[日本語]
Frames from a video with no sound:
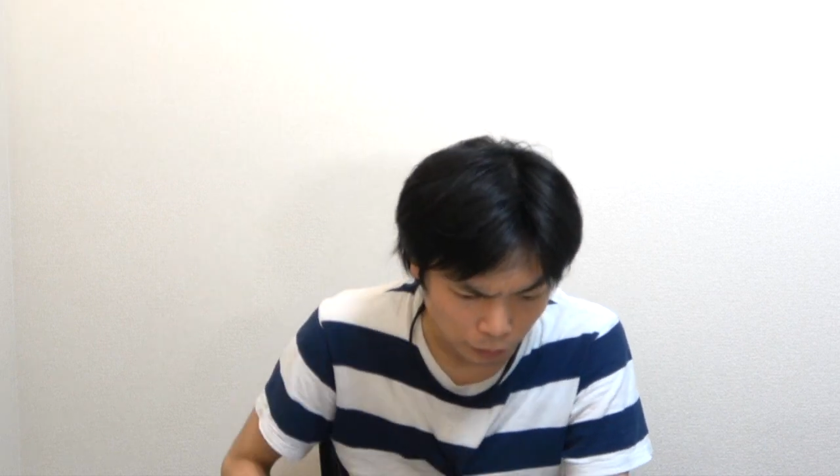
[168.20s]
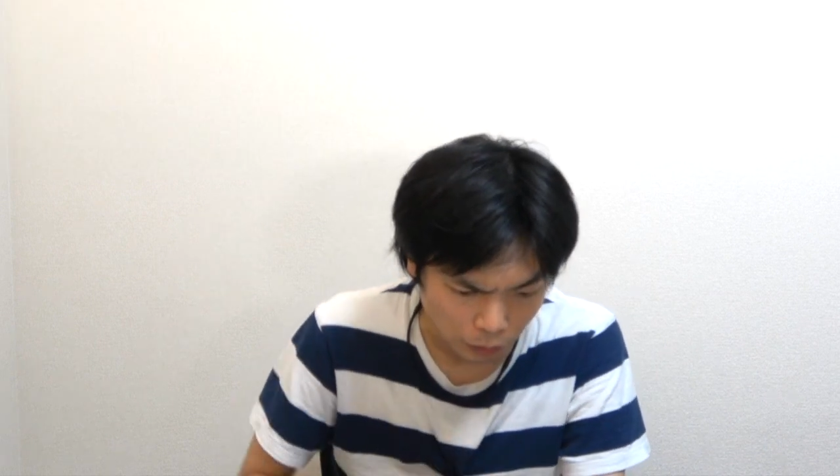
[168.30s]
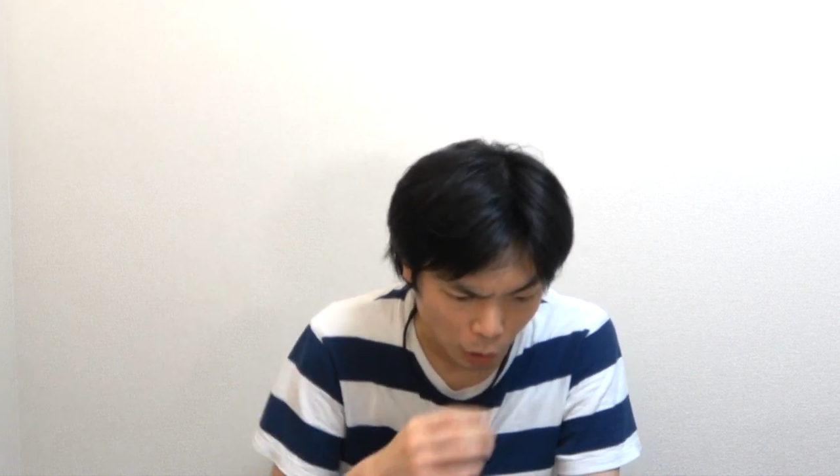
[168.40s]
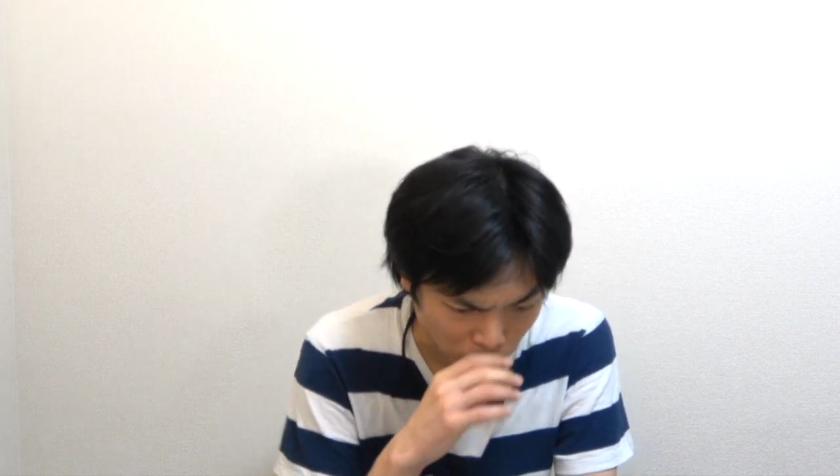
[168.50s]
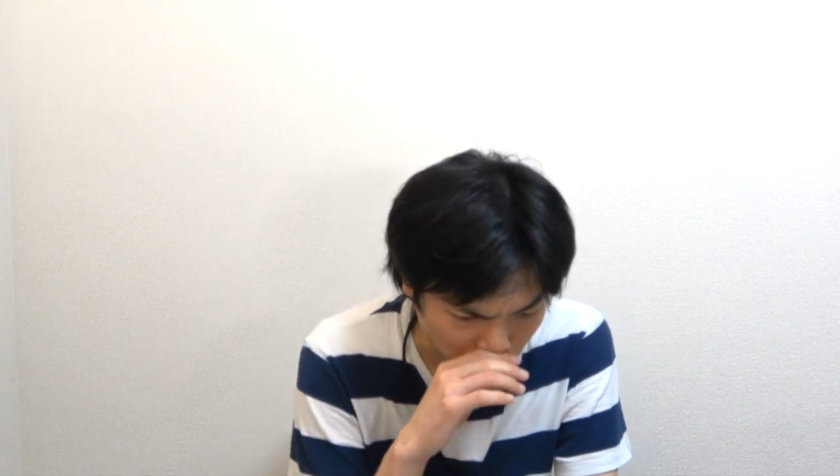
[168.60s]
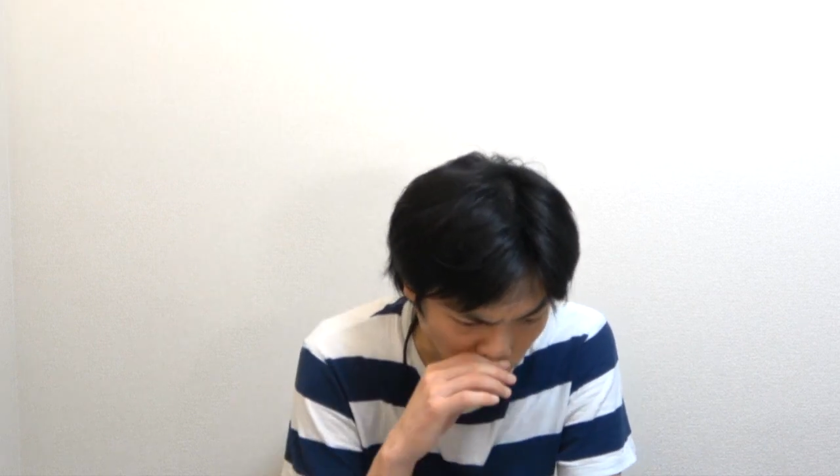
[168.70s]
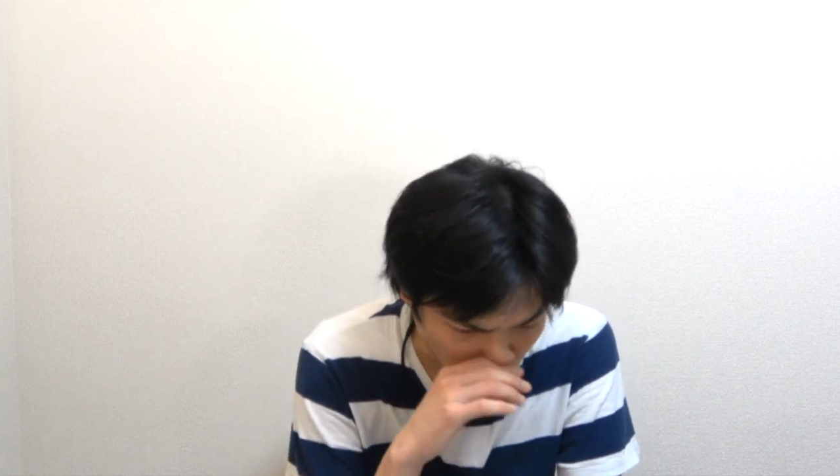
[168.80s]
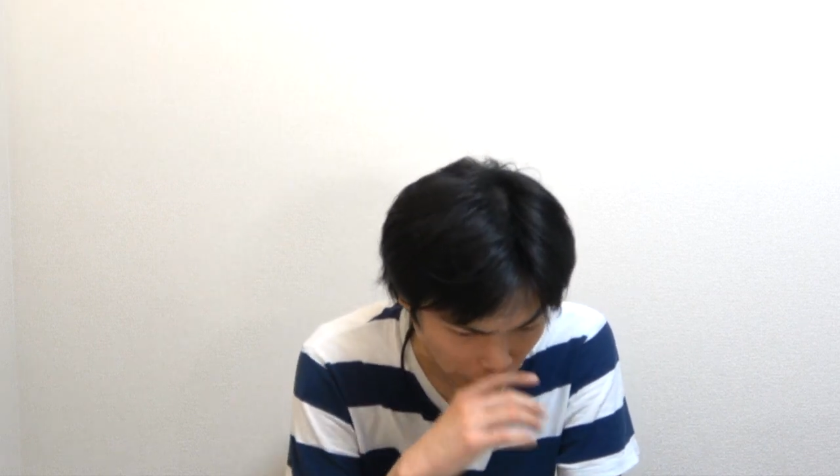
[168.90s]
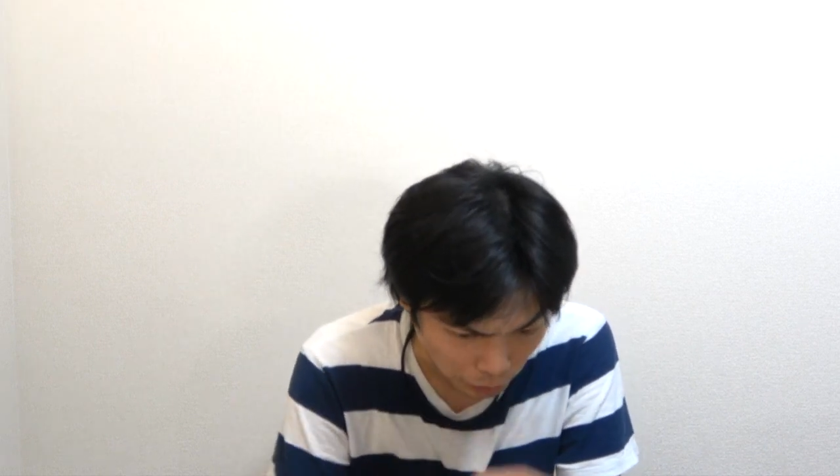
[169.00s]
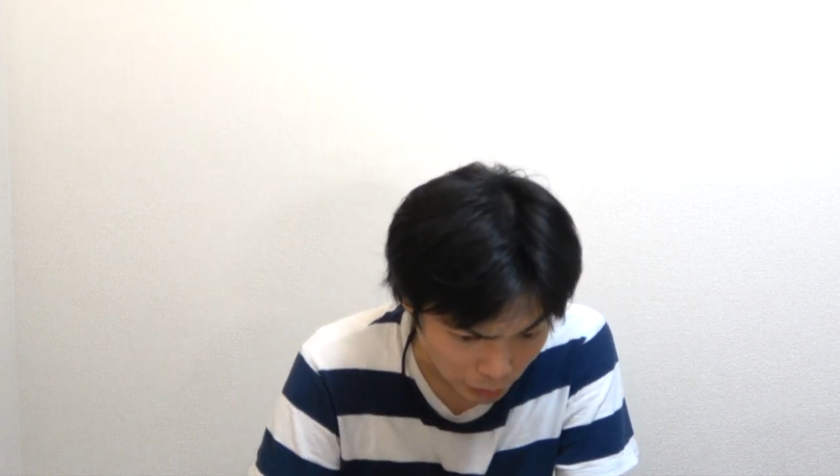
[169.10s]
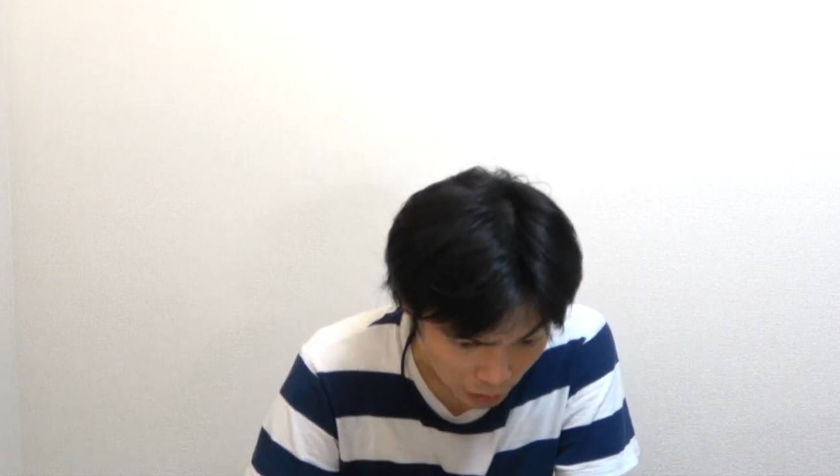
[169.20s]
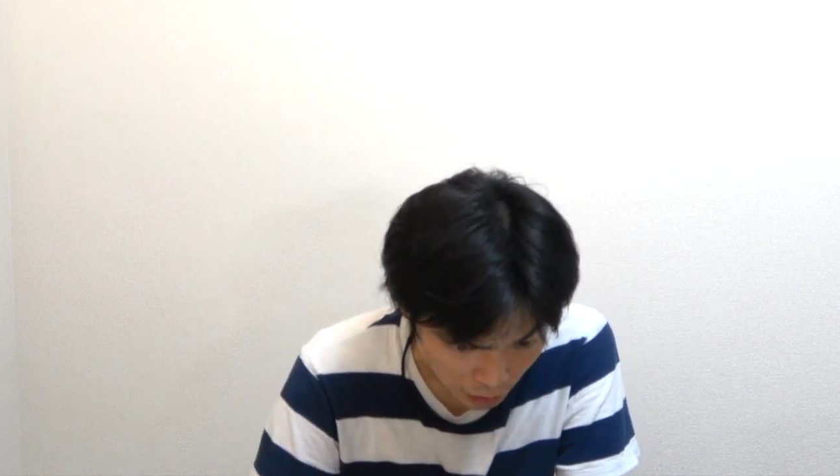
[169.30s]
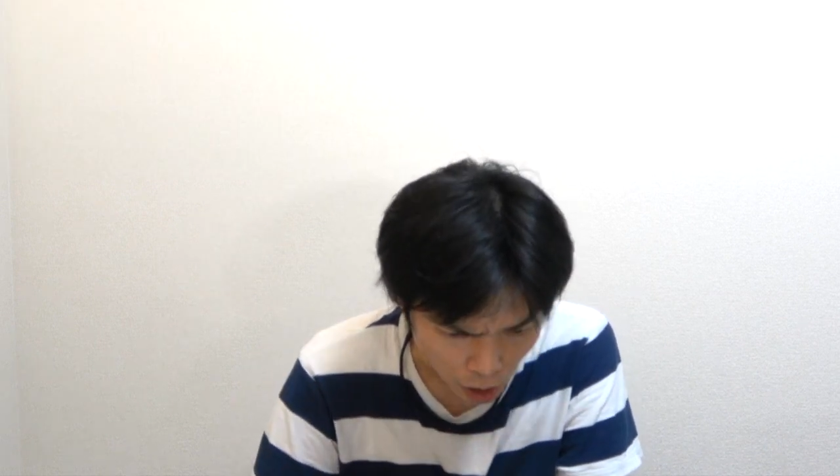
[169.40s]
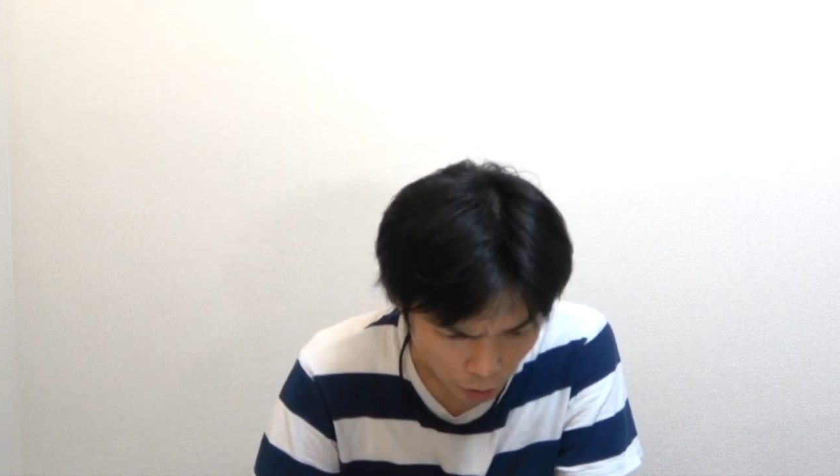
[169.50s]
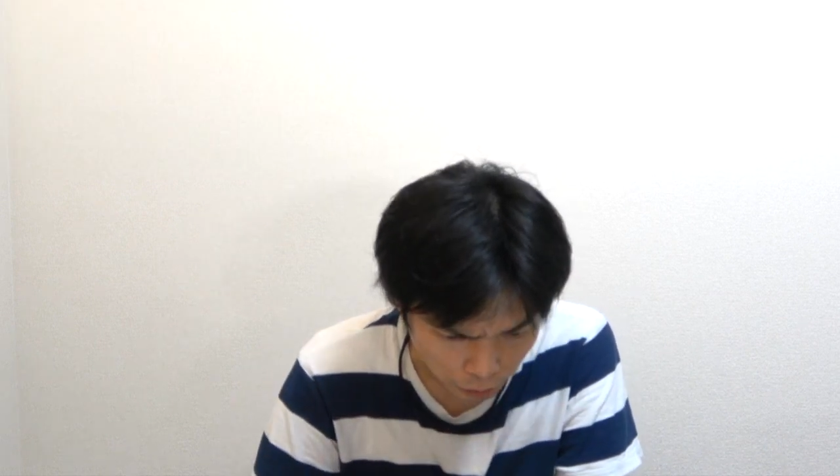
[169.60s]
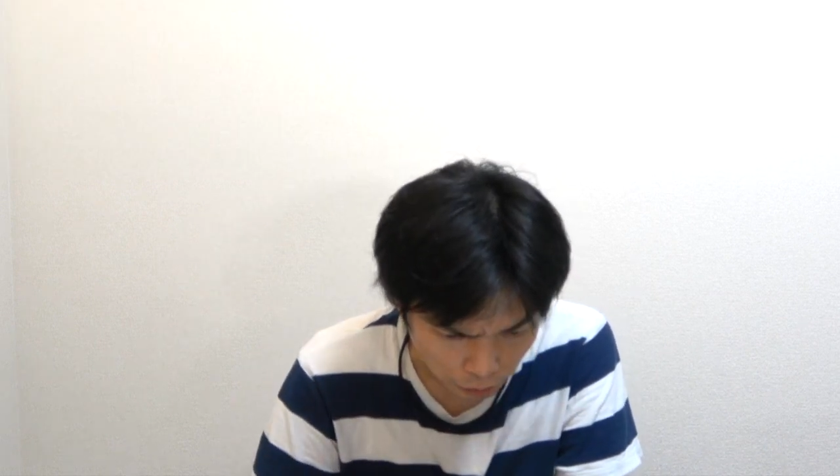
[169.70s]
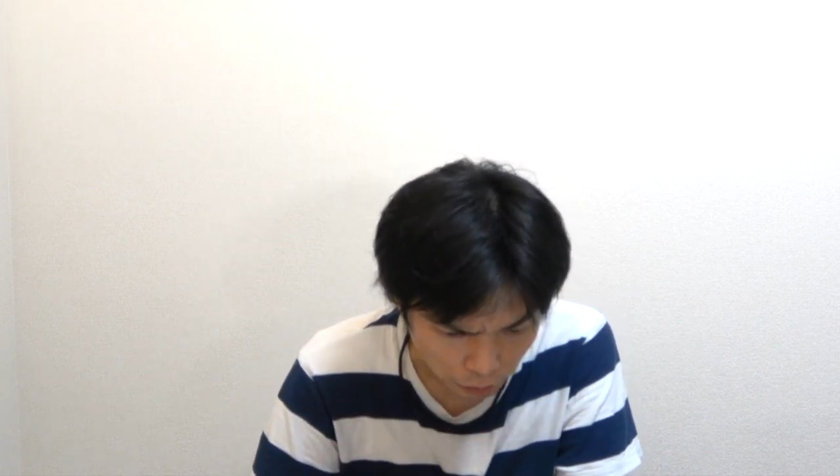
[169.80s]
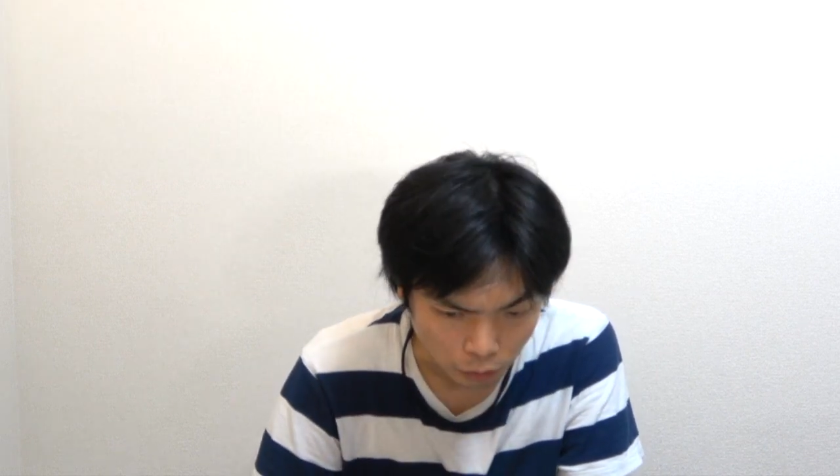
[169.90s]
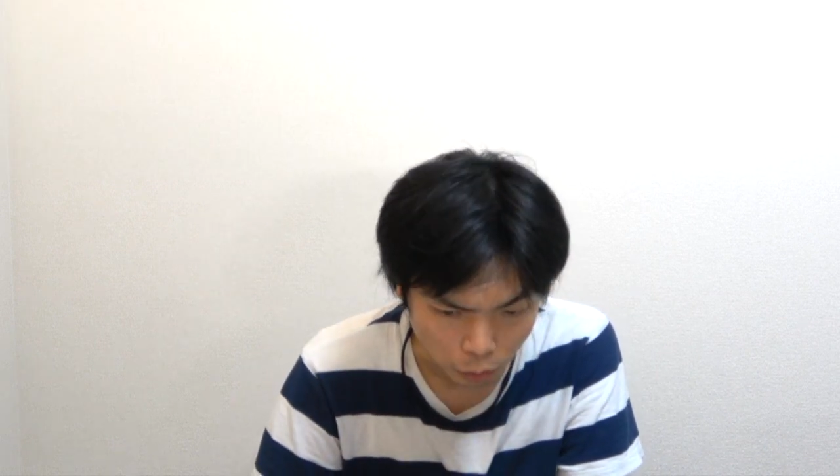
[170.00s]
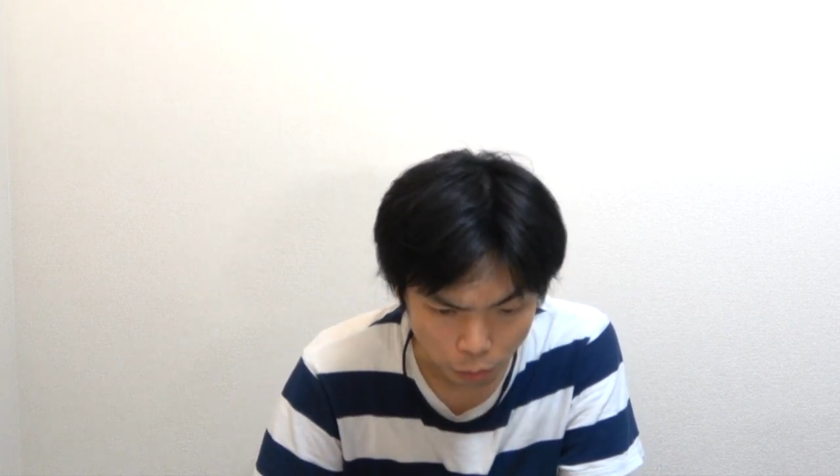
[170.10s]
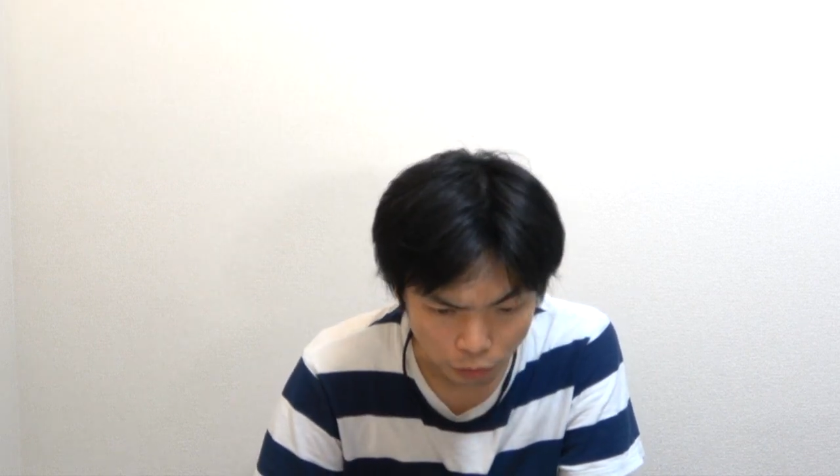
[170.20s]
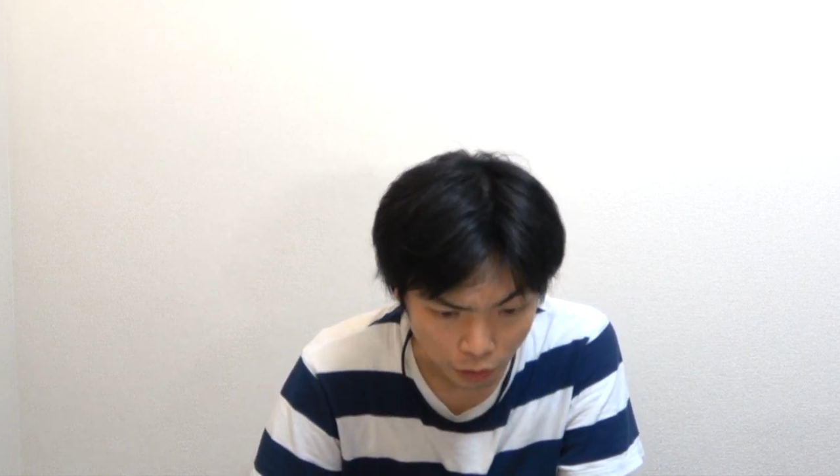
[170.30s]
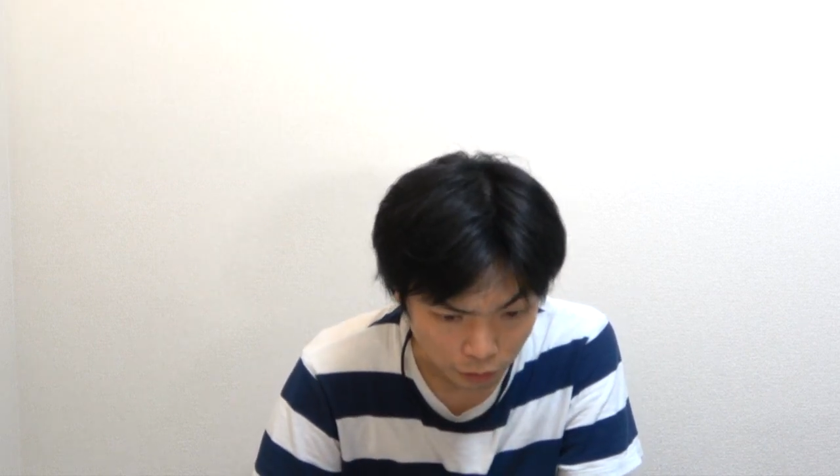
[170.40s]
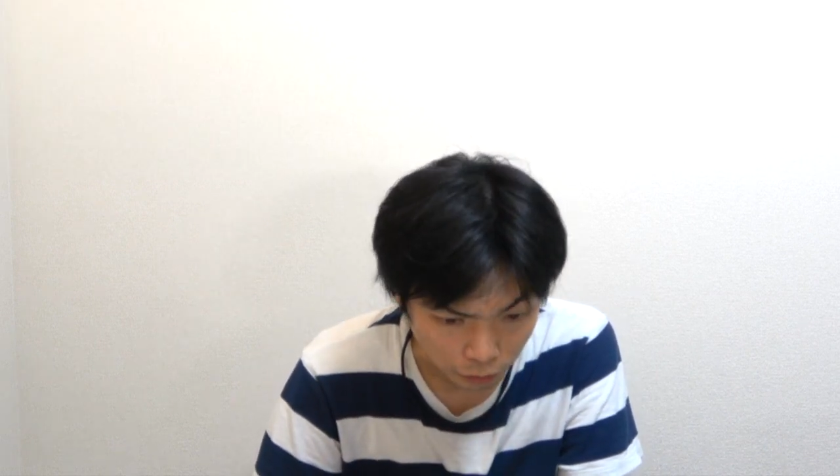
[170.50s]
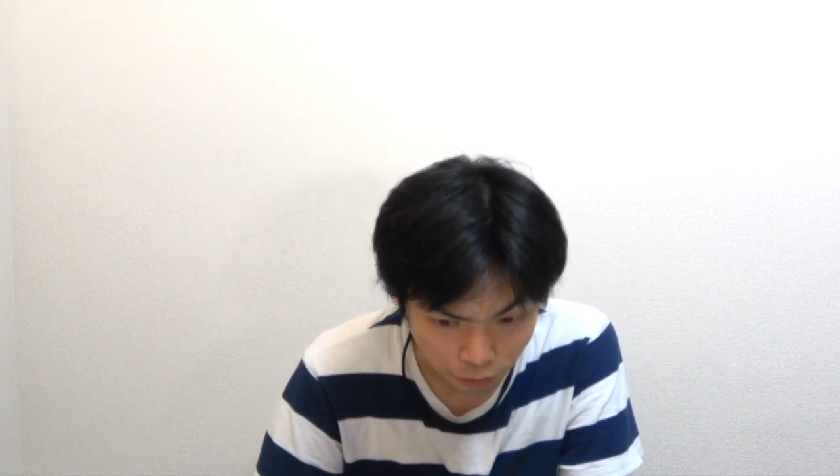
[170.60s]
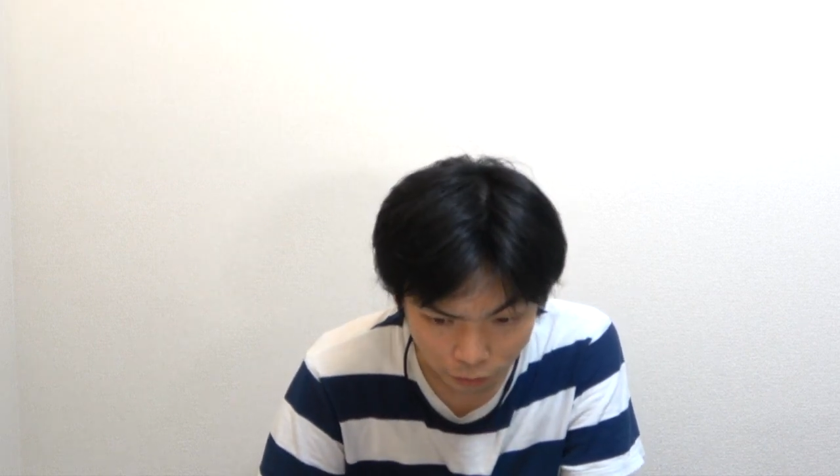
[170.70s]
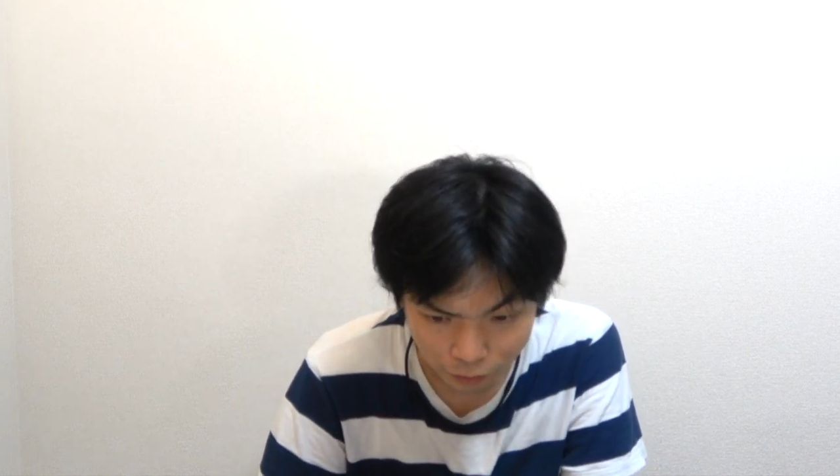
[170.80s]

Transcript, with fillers: code っていうのがあると。どこにあるの